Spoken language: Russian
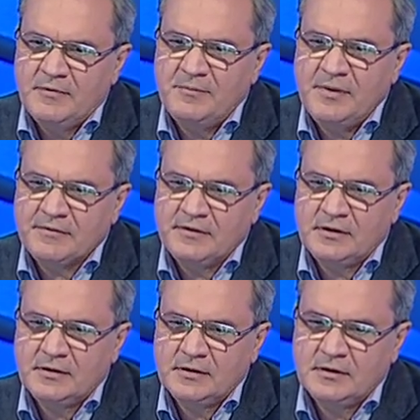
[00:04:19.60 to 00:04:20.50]

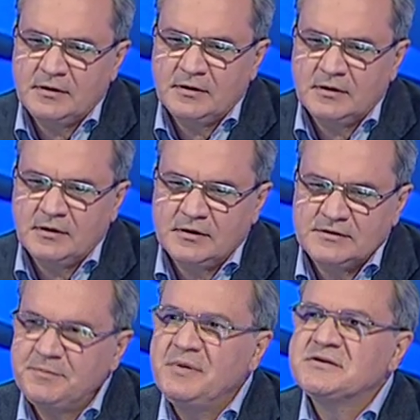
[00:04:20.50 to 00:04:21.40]
Во-первых, э,
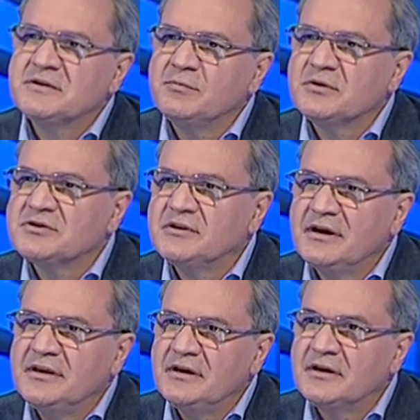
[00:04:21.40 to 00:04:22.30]
список
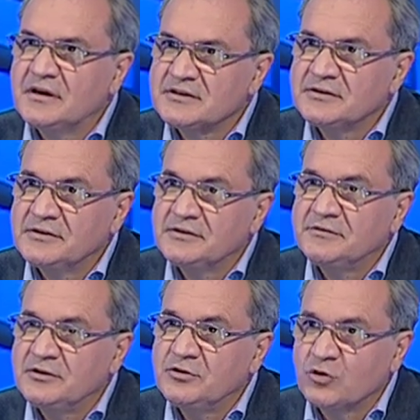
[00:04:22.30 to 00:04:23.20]
пожеланий граждан –
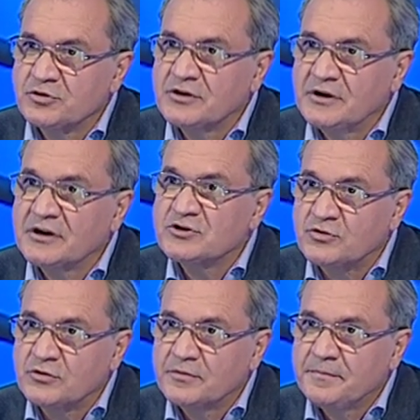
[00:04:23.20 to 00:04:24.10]
это ведь тоже
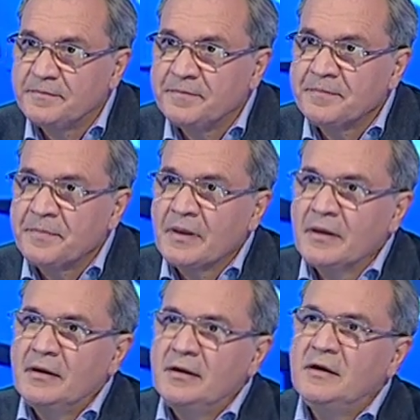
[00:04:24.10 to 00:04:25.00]
хорошо.
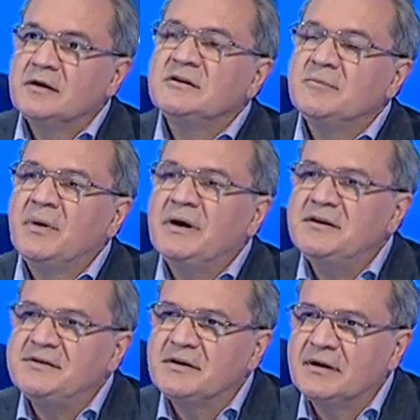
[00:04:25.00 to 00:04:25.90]
Безусловно. И если
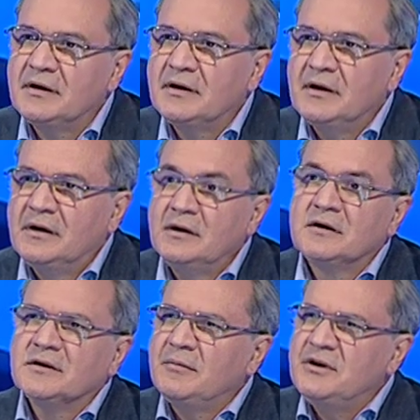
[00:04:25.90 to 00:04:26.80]
политика
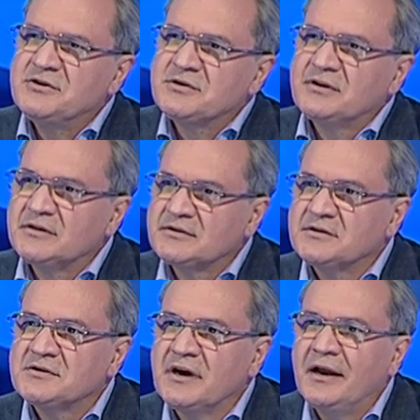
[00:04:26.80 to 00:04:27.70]
экономическая,
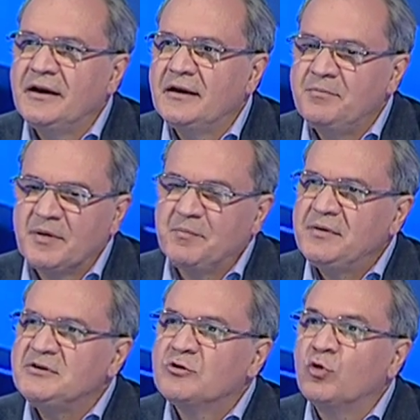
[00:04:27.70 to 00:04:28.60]
социальная,
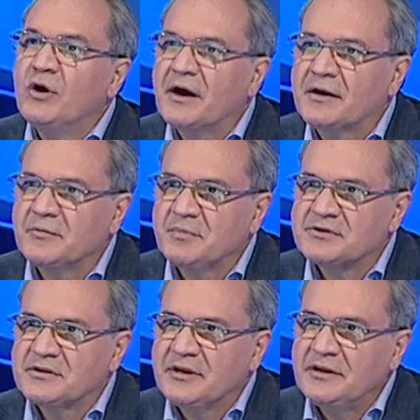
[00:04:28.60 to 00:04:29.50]
перпендикулярна
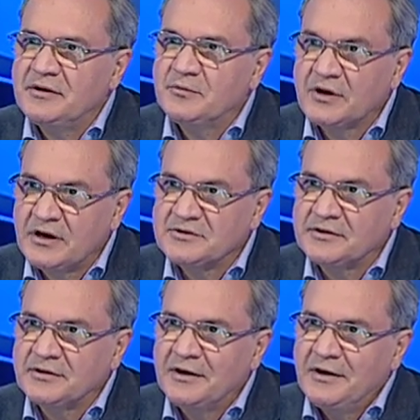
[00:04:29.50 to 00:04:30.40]
пожеланиям
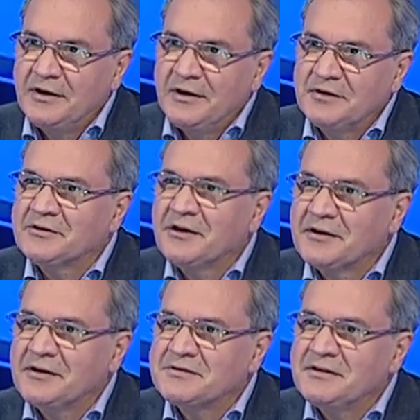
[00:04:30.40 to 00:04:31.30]
граждан, это
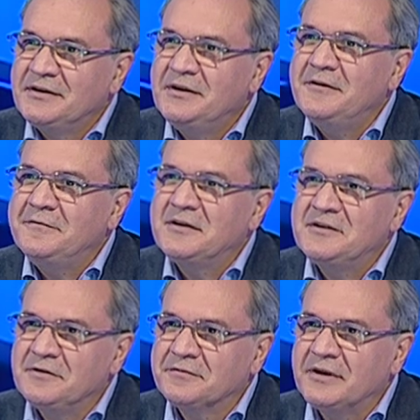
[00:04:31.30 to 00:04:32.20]
как раз
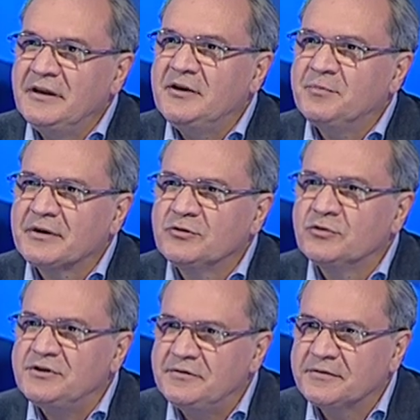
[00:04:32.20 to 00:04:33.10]
неэффективно и
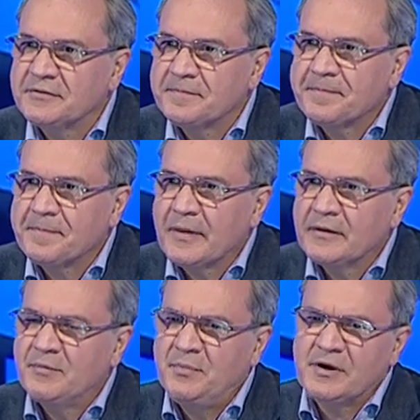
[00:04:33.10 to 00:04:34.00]
непродуктивно.
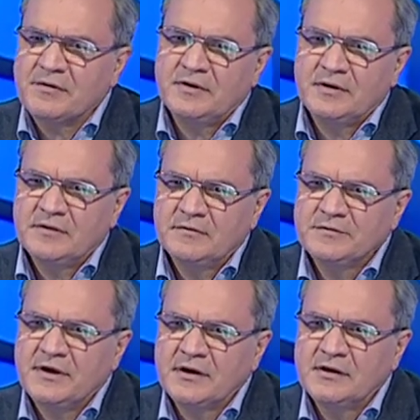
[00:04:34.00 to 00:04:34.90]
Это первое.
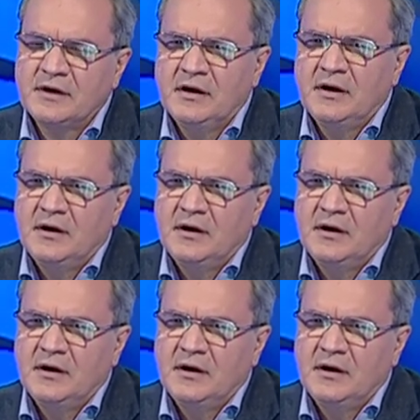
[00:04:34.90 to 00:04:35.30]
Во-вторых,